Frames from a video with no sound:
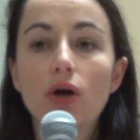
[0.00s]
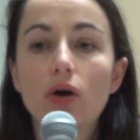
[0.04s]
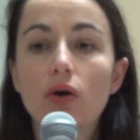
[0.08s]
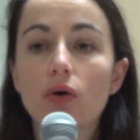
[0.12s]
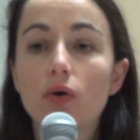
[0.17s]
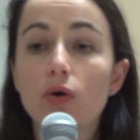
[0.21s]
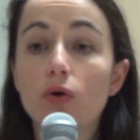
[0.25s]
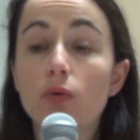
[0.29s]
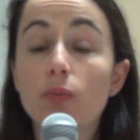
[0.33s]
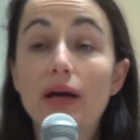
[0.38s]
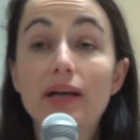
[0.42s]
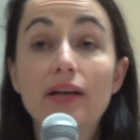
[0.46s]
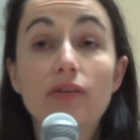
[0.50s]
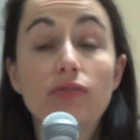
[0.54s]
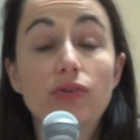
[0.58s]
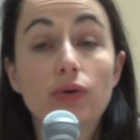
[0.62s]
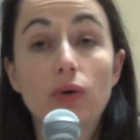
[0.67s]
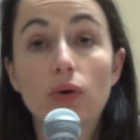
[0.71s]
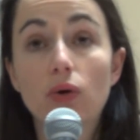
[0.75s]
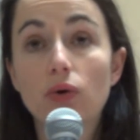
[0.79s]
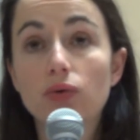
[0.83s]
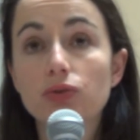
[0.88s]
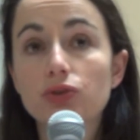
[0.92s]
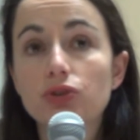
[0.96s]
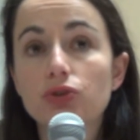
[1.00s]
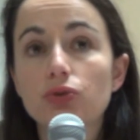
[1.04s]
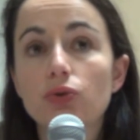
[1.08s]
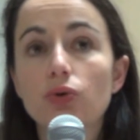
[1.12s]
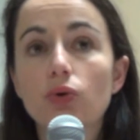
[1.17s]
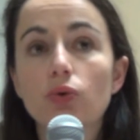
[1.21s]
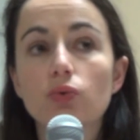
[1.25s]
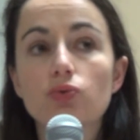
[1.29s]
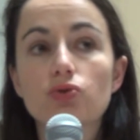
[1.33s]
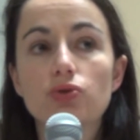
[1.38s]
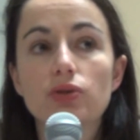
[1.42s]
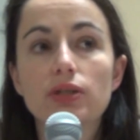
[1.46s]
euh, bah, les violences
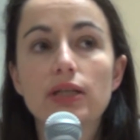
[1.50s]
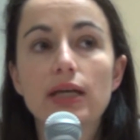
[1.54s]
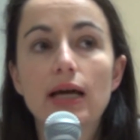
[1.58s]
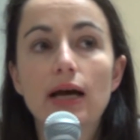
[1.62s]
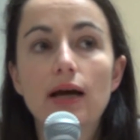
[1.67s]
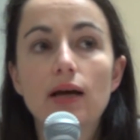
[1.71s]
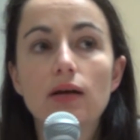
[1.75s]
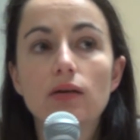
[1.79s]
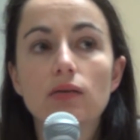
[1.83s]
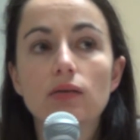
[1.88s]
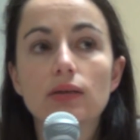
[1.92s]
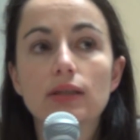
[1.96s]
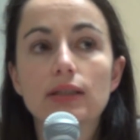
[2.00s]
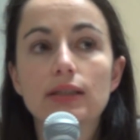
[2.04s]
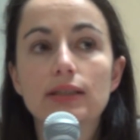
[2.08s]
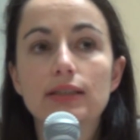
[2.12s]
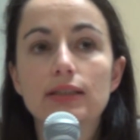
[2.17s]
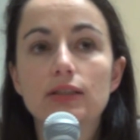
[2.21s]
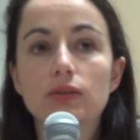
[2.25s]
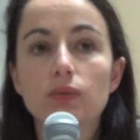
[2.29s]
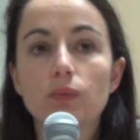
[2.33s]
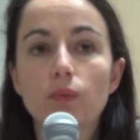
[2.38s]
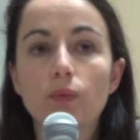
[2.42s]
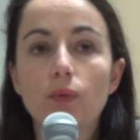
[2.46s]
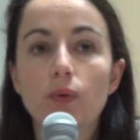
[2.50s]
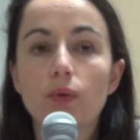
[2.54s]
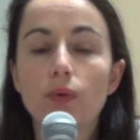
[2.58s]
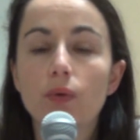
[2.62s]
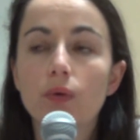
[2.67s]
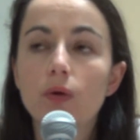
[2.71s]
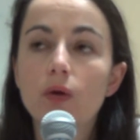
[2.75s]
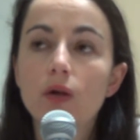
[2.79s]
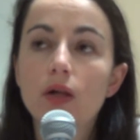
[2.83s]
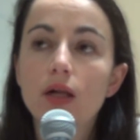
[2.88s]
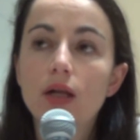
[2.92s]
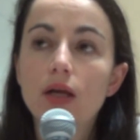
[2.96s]
conjugales qui
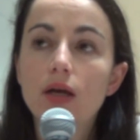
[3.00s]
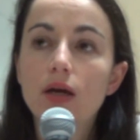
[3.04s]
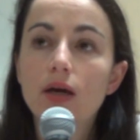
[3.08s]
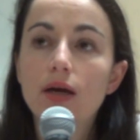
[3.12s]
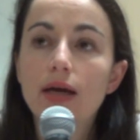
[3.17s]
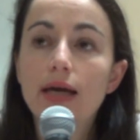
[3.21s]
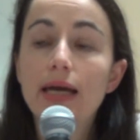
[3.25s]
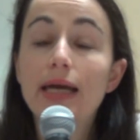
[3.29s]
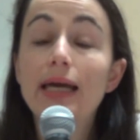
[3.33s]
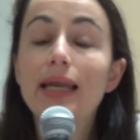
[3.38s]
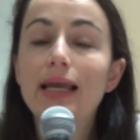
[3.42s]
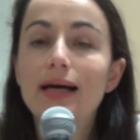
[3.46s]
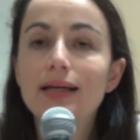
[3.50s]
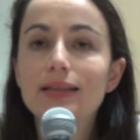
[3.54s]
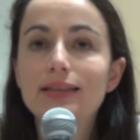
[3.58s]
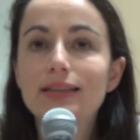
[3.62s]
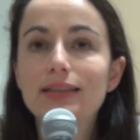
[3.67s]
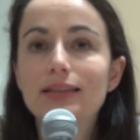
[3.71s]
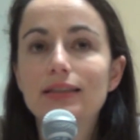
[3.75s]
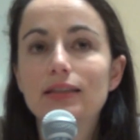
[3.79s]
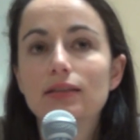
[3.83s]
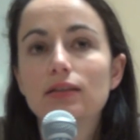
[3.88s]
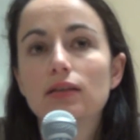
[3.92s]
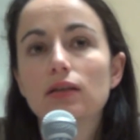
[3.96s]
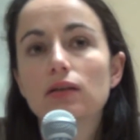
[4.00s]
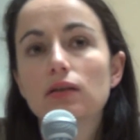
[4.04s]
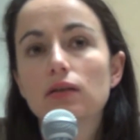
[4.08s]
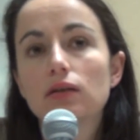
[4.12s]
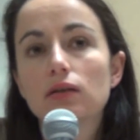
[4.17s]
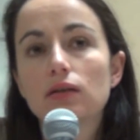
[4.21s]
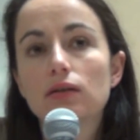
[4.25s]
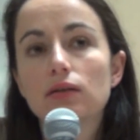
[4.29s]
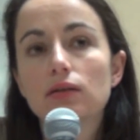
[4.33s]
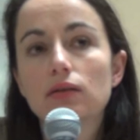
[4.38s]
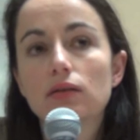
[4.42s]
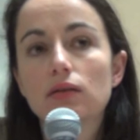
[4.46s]
sont hélas
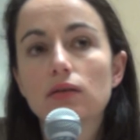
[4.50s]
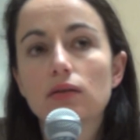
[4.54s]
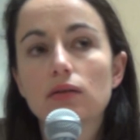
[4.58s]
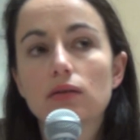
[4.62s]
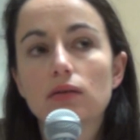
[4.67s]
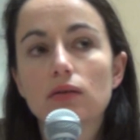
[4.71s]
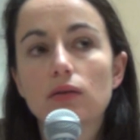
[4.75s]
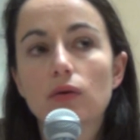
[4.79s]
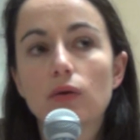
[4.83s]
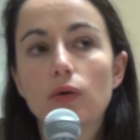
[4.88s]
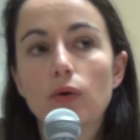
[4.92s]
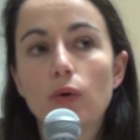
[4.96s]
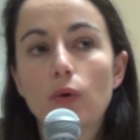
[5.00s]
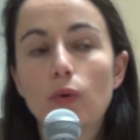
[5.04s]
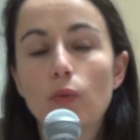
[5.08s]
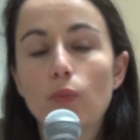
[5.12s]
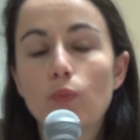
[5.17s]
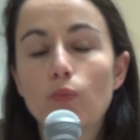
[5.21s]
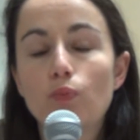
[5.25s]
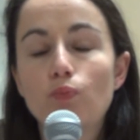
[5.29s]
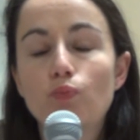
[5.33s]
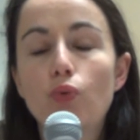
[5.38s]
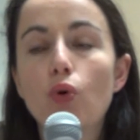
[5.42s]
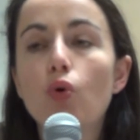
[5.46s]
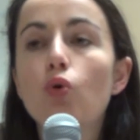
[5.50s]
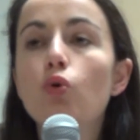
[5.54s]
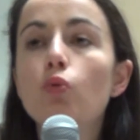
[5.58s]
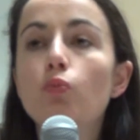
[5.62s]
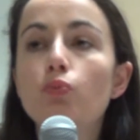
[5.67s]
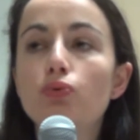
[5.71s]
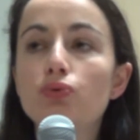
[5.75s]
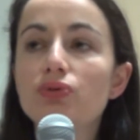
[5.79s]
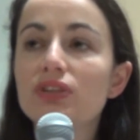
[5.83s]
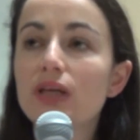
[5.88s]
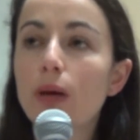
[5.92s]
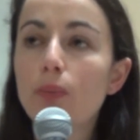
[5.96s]
beaucoup
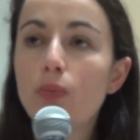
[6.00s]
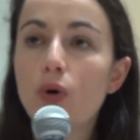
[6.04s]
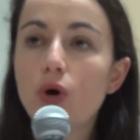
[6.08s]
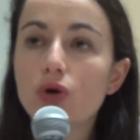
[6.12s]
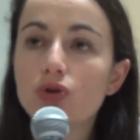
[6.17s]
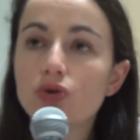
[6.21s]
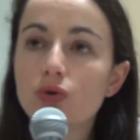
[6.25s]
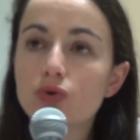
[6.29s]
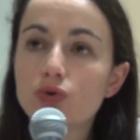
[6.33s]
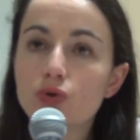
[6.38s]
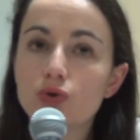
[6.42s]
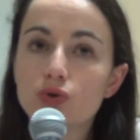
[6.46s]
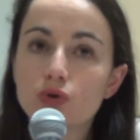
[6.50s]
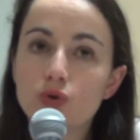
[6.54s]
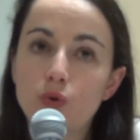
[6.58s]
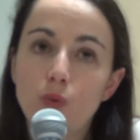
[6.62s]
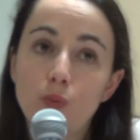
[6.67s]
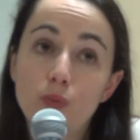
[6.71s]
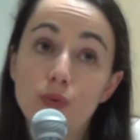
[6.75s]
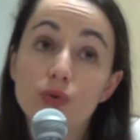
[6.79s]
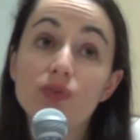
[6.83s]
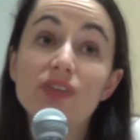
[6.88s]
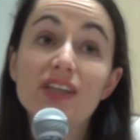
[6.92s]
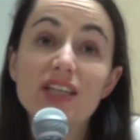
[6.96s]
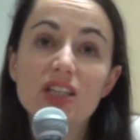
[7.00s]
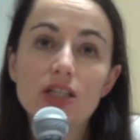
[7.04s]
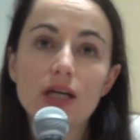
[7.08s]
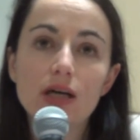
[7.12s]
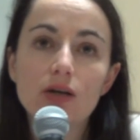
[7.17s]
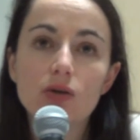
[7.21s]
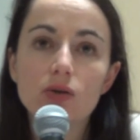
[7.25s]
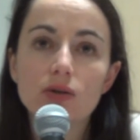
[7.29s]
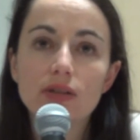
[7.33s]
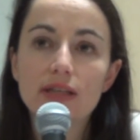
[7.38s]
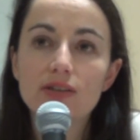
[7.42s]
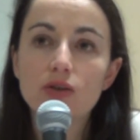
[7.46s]
plus importantes que ce qu'on peut déjà
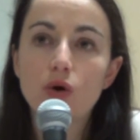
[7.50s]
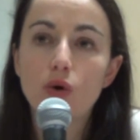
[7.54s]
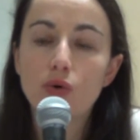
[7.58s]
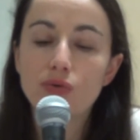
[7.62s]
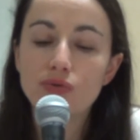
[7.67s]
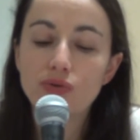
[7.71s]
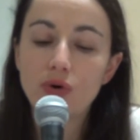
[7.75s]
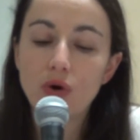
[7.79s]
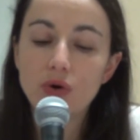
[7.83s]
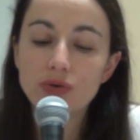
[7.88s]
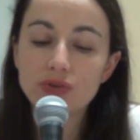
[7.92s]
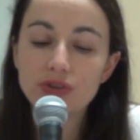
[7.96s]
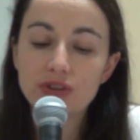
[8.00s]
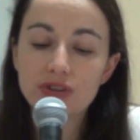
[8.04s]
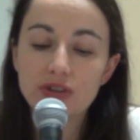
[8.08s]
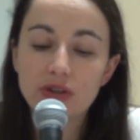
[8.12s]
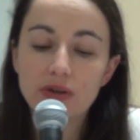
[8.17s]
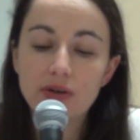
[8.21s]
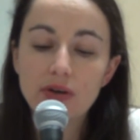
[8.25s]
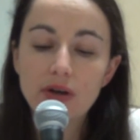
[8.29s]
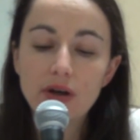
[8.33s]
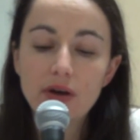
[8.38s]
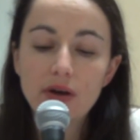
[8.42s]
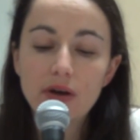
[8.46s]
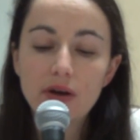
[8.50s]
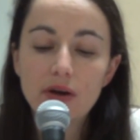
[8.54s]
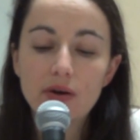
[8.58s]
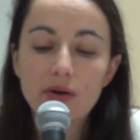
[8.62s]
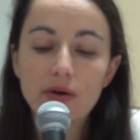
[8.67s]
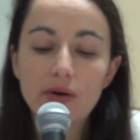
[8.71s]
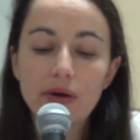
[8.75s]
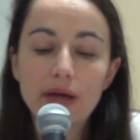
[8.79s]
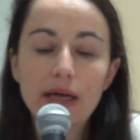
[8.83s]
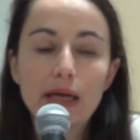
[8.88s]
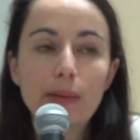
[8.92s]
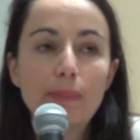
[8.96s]
connaître en France.
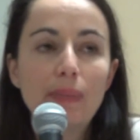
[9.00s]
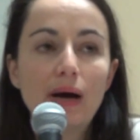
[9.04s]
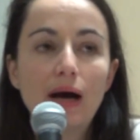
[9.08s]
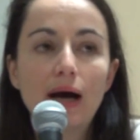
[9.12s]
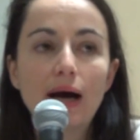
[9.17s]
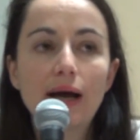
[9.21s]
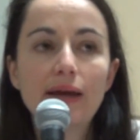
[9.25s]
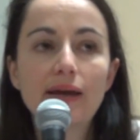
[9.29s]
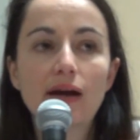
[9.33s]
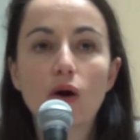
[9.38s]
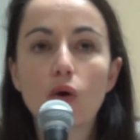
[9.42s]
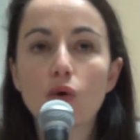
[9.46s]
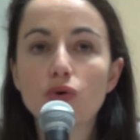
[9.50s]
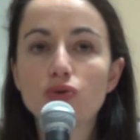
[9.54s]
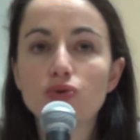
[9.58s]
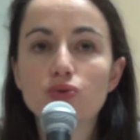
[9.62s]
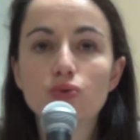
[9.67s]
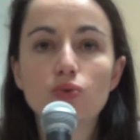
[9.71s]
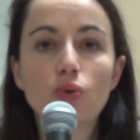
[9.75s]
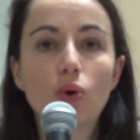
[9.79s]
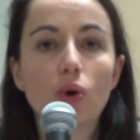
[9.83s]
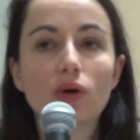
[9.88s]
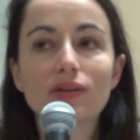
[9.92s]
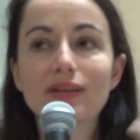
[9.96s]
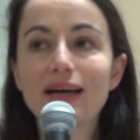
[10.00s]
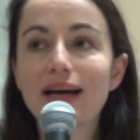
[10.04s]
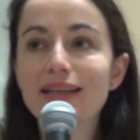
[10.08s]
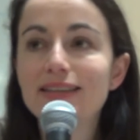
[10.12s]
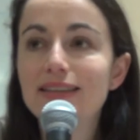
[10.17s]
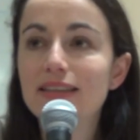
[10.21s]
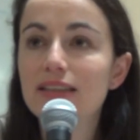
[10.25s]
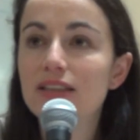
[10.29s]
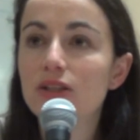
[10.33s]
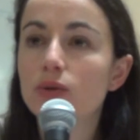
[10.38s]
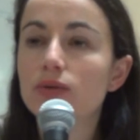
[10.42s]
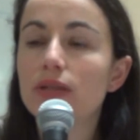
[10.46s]
et pareil, un retour
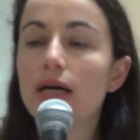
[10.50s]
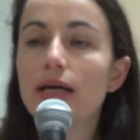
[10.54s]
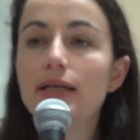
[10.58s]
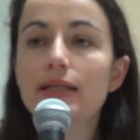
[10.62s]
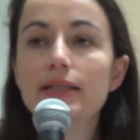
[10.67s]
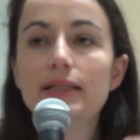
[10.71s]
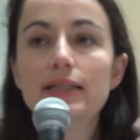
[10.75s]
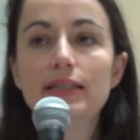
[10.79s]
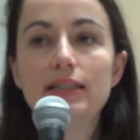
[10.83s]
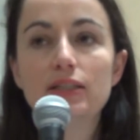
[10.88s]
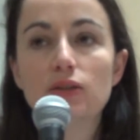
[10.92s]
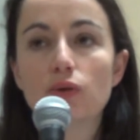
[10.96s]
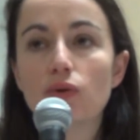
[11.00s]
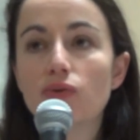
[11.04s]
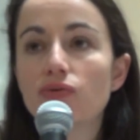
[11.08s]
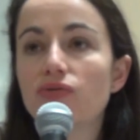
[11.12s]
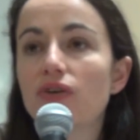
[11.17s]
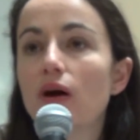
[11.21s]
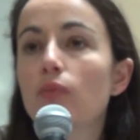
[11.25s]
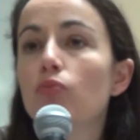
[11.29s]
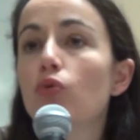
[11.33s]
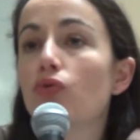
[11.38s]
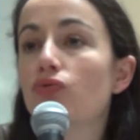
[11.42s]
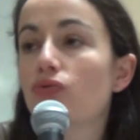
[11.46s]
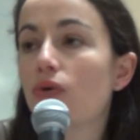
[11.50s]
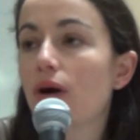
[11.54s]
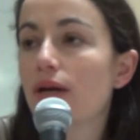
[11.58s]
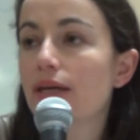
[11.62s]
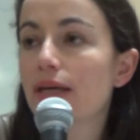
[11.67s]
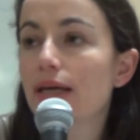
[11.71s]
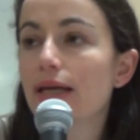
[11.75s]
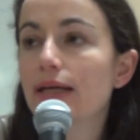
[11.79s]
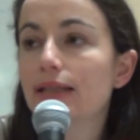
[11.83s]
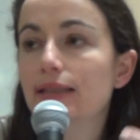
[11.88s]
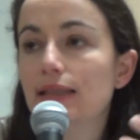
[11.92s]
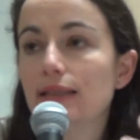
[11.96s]
traditionnaliste, femme au
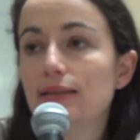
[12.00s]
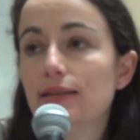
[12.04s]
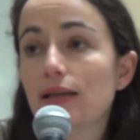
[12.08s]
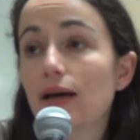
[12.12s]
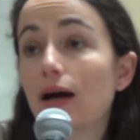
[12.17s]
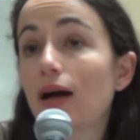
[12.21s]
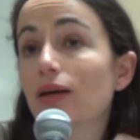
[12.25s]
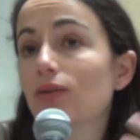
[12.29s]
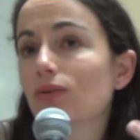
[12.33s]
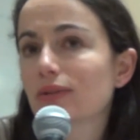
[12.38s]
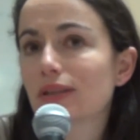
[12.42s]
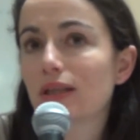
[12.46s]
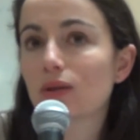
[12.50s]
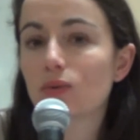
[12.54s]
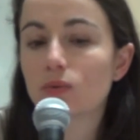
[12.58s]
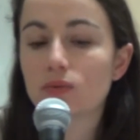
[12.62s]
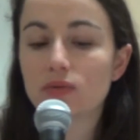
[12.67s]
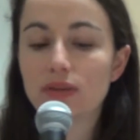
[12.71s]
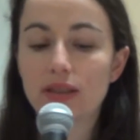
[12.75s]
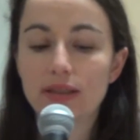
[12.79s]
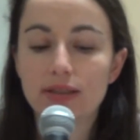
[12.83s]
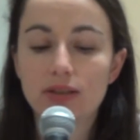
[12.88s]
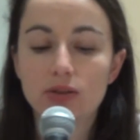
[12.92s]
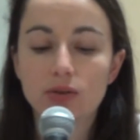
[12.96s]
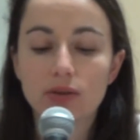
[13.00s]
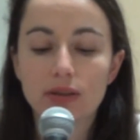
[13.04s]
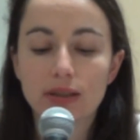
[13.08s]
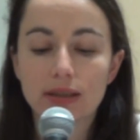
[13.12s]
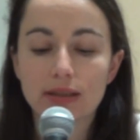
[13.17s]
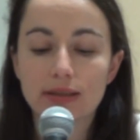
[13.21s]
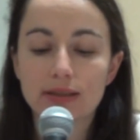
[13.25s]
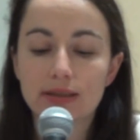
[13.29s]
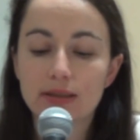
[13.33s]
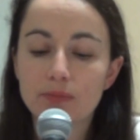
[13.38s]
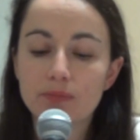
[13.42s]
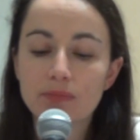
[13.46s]
foyer, etc., dans un contexte de
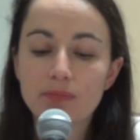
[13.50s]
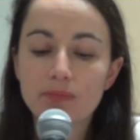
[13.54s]
crise.